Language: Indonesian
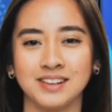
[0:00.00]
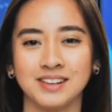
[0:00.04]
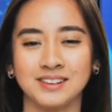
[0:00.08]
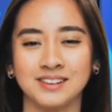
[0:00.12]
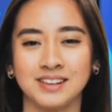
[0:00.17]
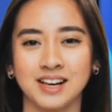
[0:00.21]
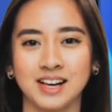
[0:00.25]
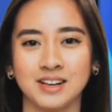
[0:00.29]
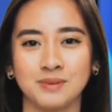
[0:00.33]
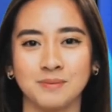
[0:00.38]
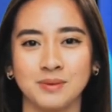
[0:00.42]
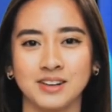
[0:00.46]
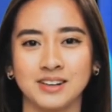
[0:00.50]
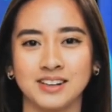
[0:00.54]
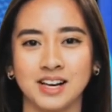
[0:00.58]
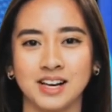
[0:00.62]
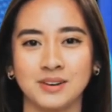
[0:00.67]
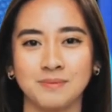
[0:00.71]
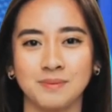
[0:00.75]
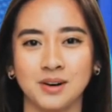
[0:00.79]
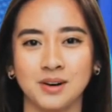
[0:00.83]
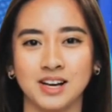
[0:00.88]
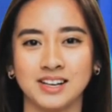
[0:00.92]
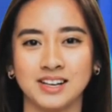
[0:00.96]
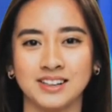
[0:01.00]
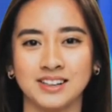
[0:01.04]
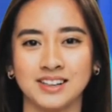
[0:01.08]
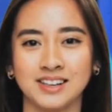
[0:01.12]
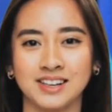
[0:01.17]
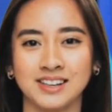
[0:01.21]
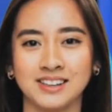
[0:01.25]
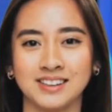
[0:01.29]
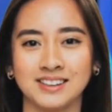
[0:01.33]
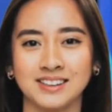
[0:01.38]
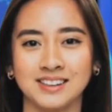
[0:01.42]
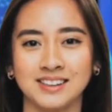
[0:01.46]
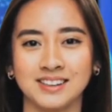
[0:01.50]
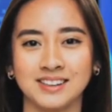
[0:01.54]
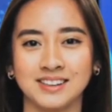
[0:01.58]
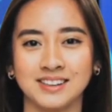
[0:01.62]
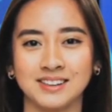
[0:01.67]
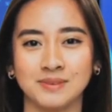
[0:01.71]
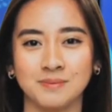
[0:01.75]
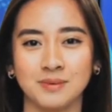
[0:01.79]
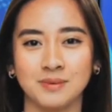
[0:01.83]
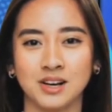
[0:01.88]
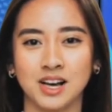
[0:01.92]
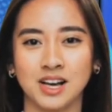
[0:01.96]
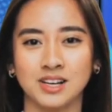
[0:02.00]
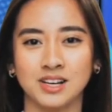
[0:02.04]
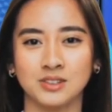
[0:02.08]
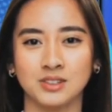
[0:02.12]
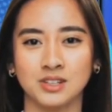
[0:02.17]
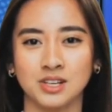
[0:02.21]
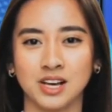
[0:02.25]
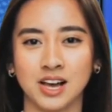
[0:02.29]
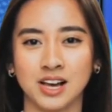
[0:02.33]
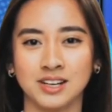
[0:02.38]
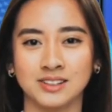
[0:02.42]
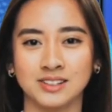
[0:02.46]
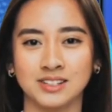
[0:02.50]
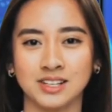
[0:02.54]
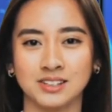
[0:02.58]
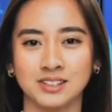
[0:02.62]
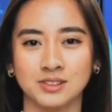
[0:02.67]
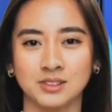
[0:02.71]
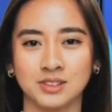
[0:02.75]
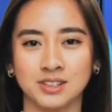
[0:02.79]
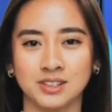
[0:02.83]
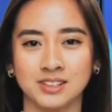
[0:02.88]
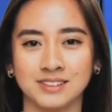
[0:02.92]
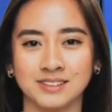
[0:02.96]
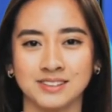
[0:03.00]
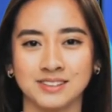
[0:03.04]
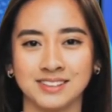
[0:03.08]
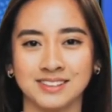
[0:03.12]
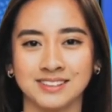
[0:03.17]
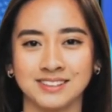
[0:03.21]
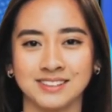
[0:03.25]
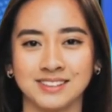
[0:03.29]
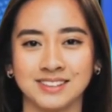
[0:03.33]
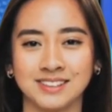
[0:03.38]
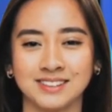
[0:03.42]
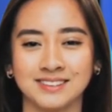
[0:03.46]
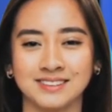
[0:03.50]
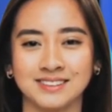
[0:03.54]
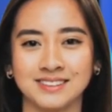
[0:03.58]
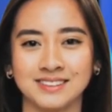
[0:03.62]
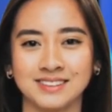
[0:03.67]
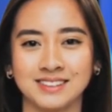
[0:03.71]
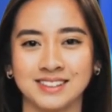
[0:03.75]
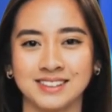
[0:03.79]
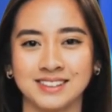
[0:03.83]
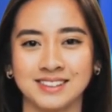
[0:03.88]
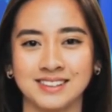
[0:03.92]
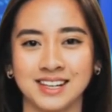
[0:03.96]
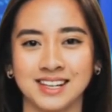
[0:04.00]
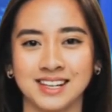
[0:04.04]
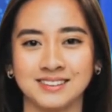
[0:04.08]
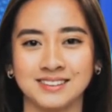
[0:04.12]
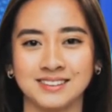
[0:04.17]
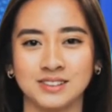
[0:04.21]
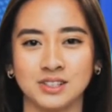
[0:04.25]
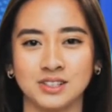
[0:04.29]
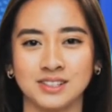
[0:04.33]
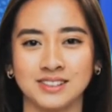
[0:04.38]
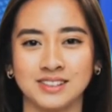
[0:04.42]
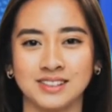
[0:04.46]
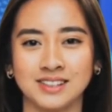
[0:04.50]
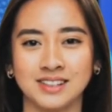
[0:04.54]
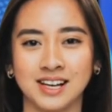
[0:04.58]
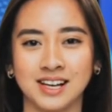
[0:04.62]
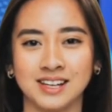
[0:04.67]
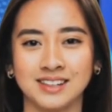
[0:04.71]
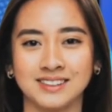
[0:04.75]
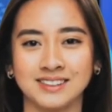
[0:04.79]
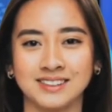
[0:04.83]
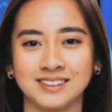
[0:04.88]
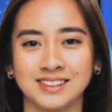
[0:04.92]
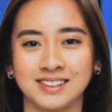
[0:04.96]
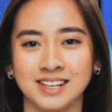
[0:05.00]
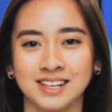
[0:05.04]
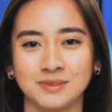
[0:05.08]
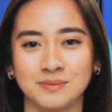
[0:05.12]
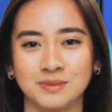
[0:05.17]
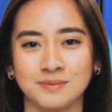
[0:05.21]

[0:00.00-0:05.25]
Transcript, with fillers: tanaman herbal ini ini mengandung karotenoid, sejenis antioksidan yang